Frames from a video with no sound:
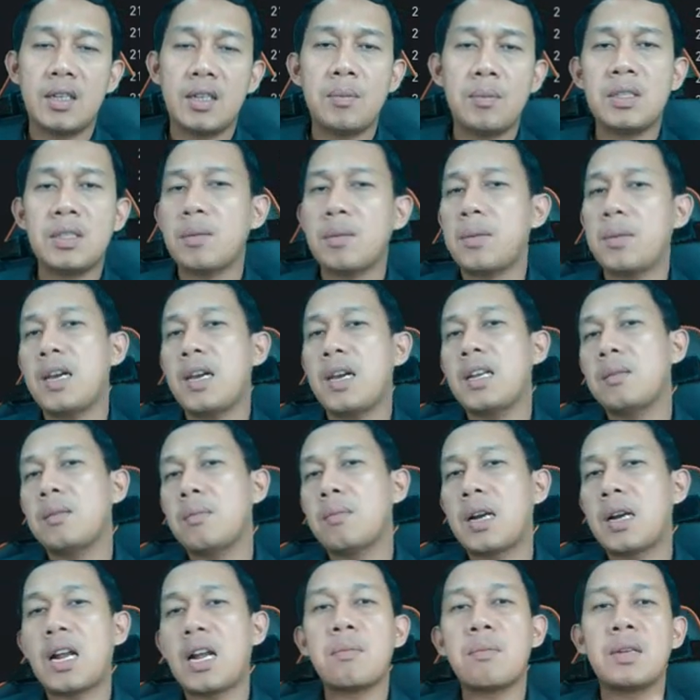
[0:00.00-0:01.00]
Ibig
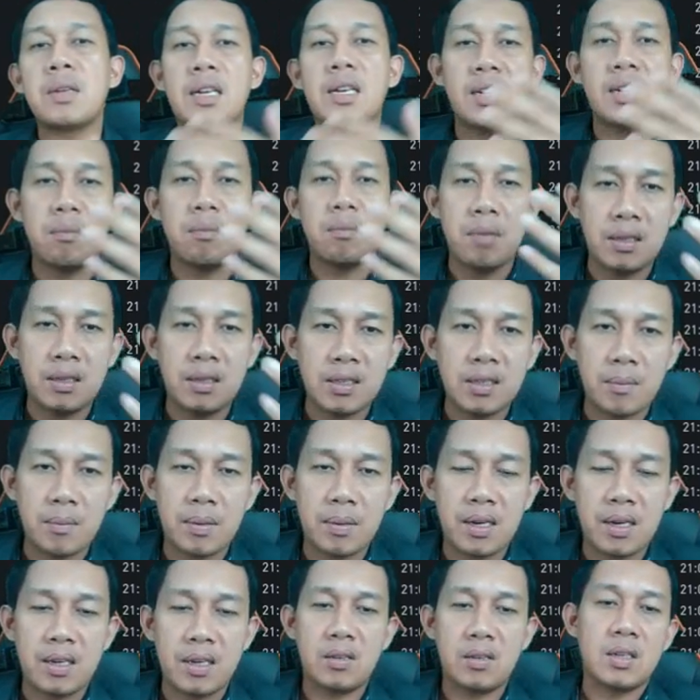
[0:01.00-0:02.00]
sabihin, marami nang nabenta.
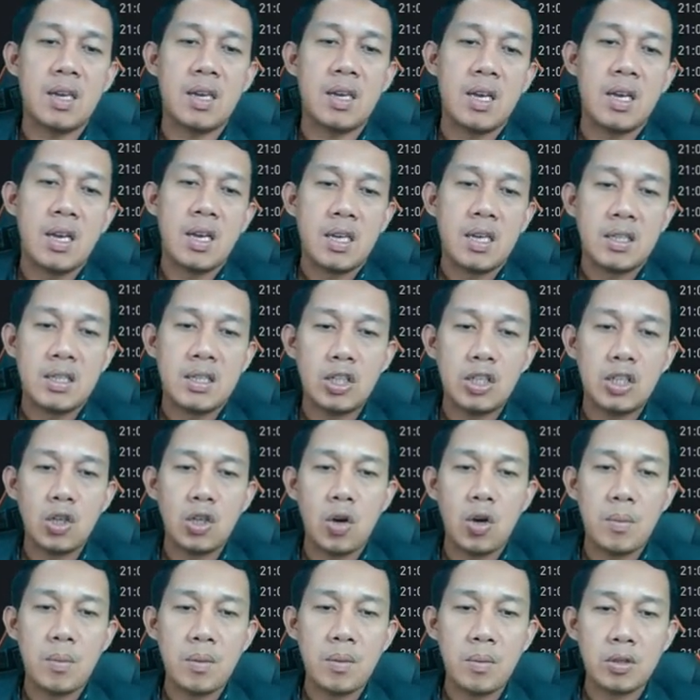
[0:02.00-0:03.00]
Parang gano'n. Dito
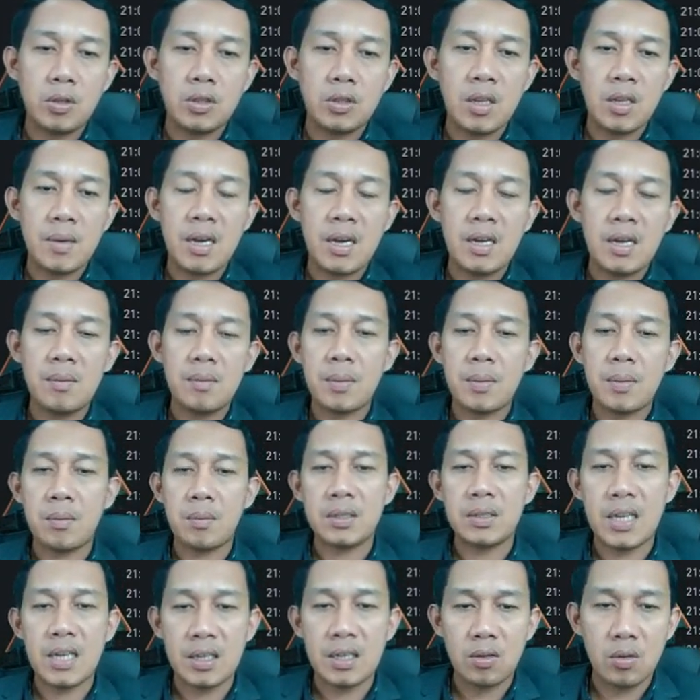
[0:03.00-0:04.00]
overbought naman
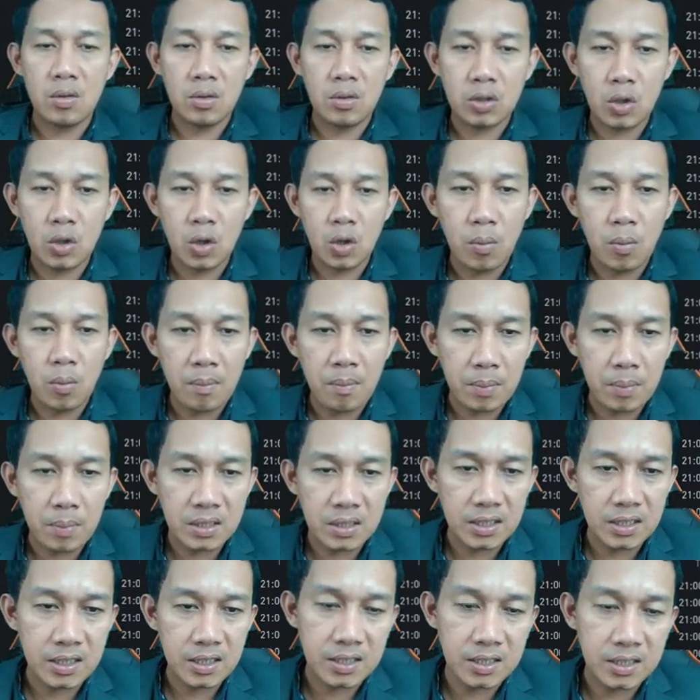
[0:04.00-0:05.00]
pag masyadong
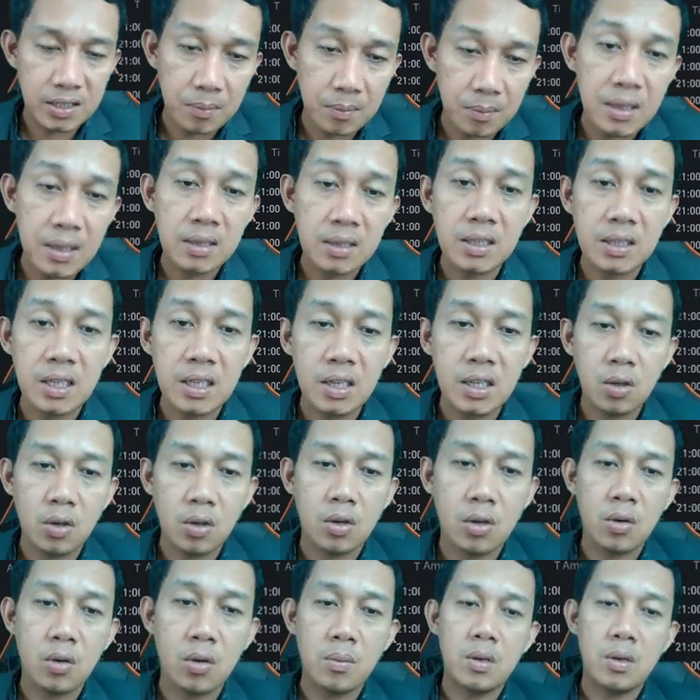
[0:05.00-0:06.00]
lumampas na siya sa 70
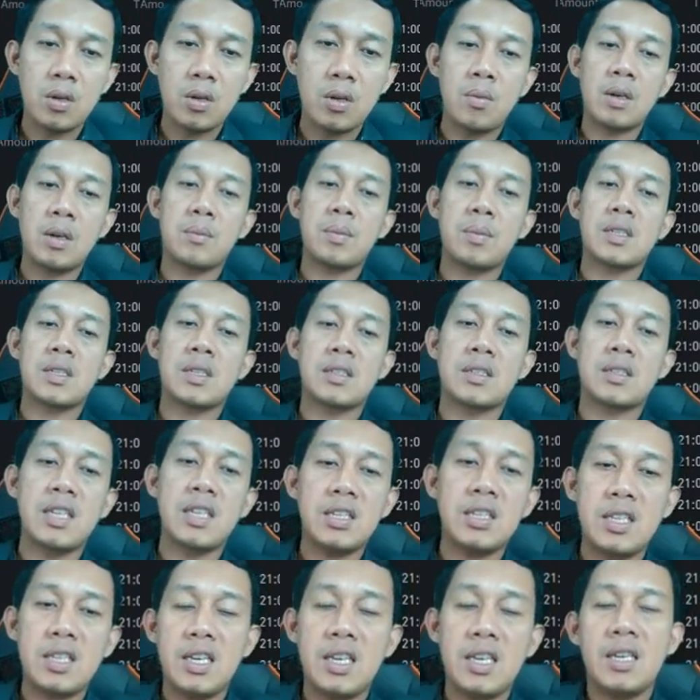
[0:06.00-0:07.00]
or over, lumagpas sa
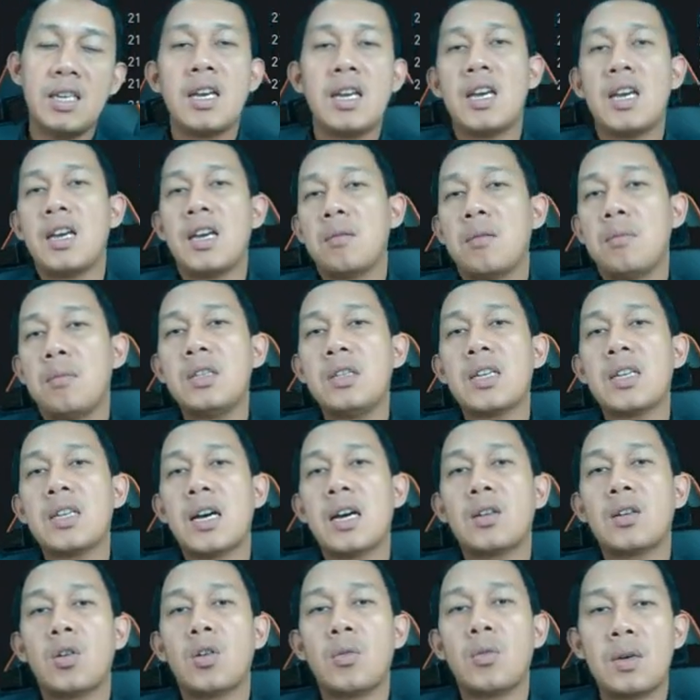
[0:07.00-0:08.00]
60,
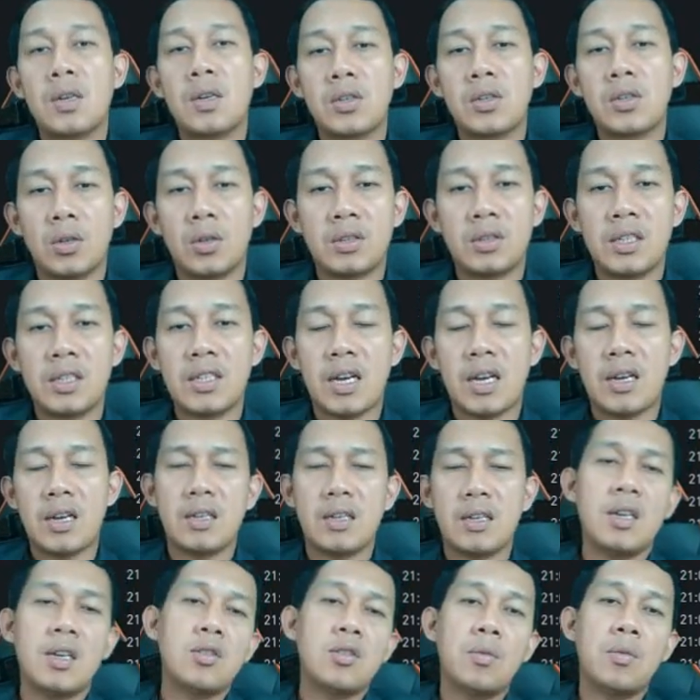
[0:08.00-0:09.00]
minsan oversold na siya.
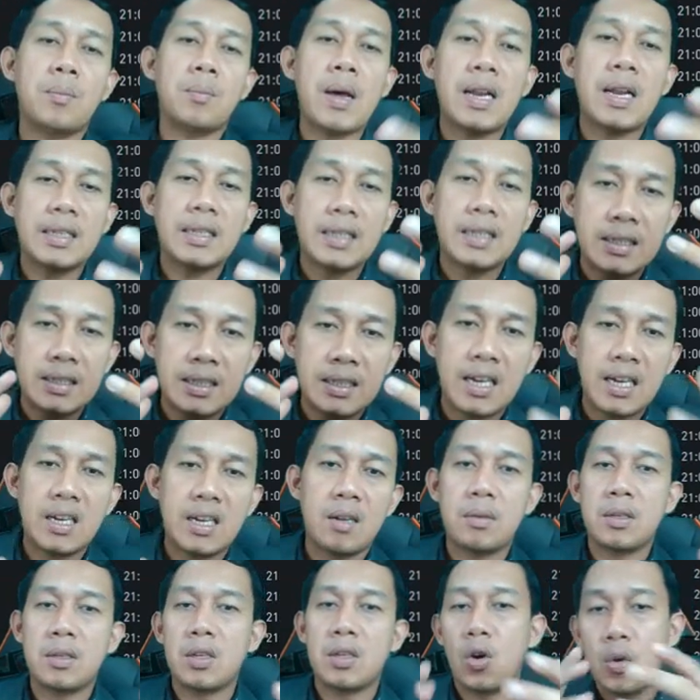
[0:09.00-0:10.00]
Yan yung
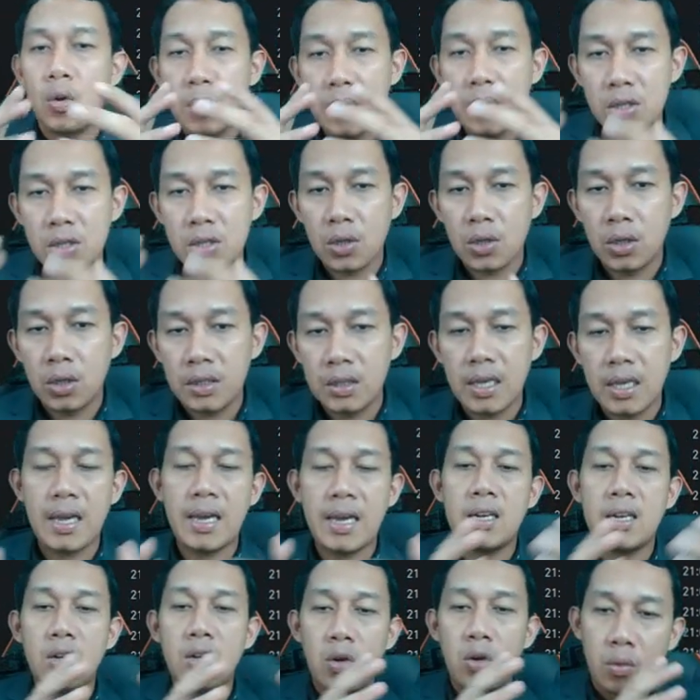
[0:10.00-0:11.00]
palatandaan naman, oversold
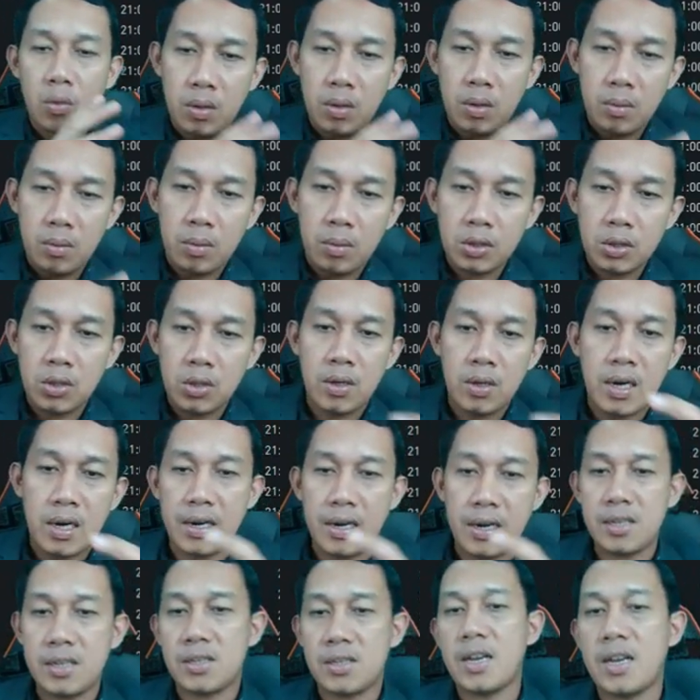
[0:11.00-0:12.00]
and overbought yung
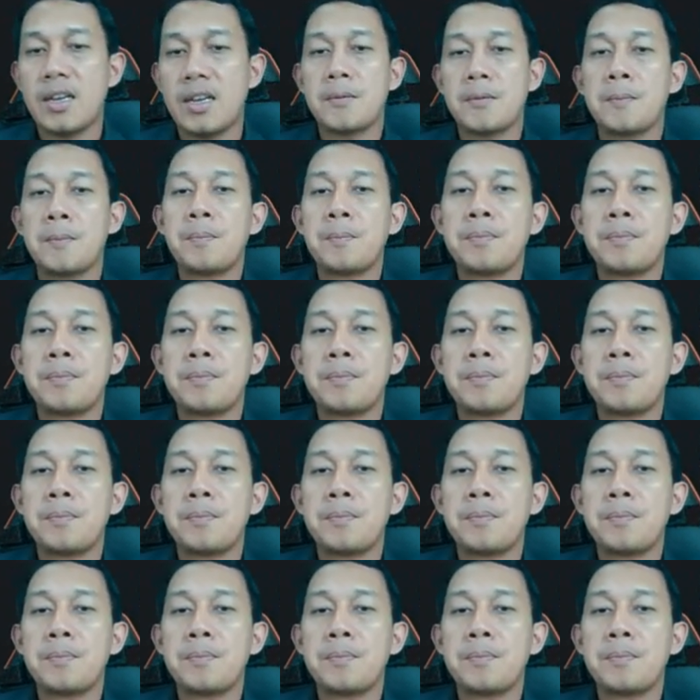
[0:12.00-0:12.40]
RSI.